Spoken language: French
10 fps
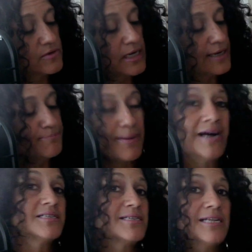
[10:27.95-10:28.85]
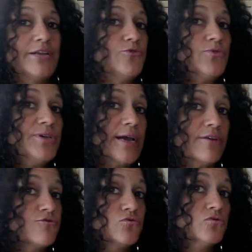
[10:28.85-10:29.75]
Elle pense la nuit à
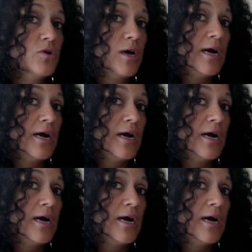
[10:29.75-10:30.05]
vous,